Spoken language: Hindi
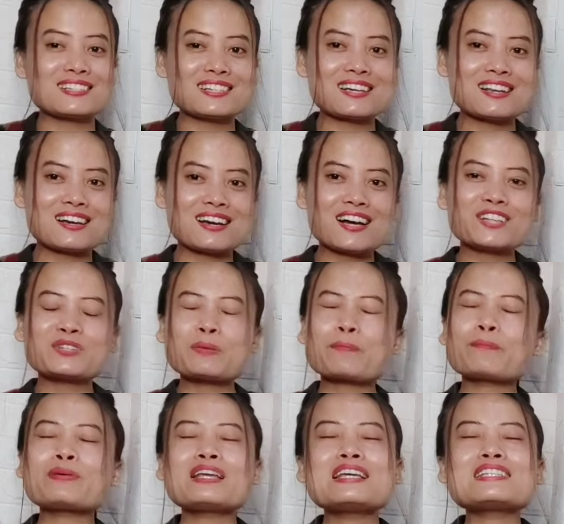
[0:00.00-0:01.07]
अच्छा लगा तो
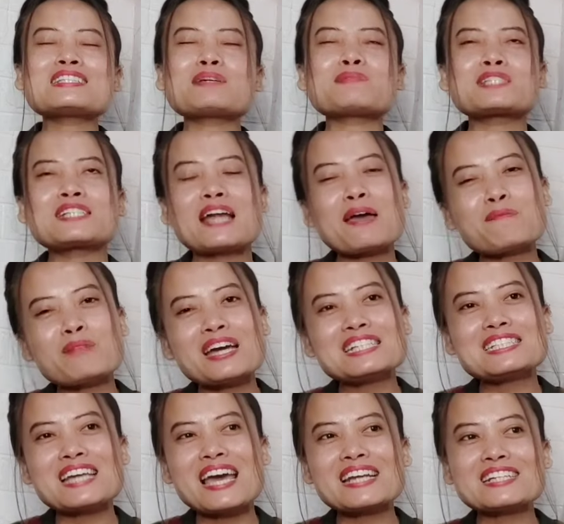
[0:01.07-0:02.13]
प्लीज सब्सक्राइब माय
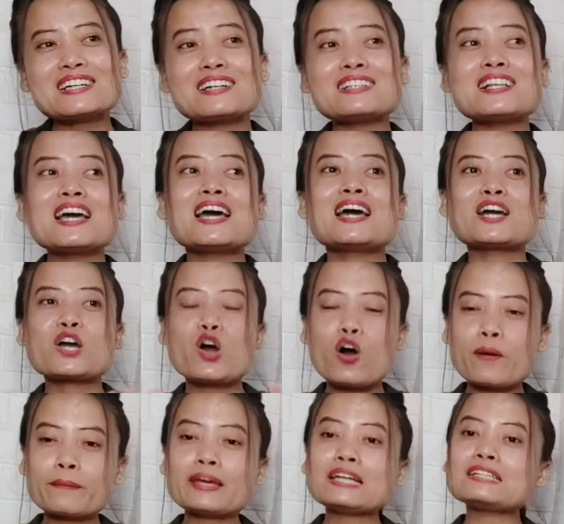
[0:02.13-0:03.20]
चैनल
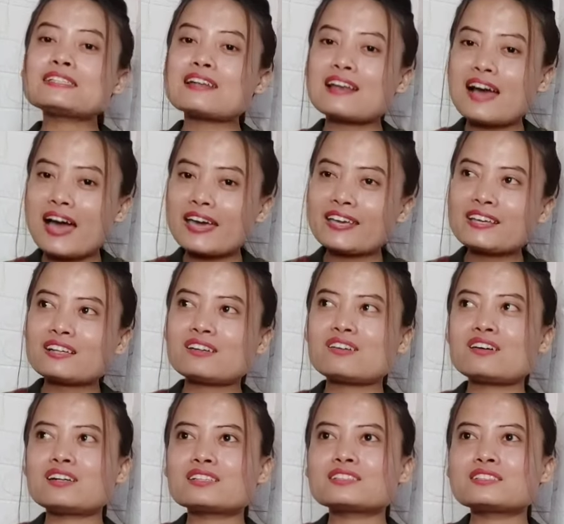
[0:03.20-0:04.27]
कमेंट लाइक
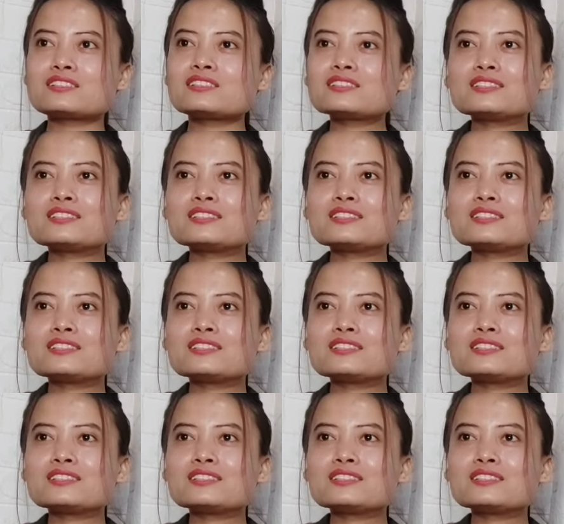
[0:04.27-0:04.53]
और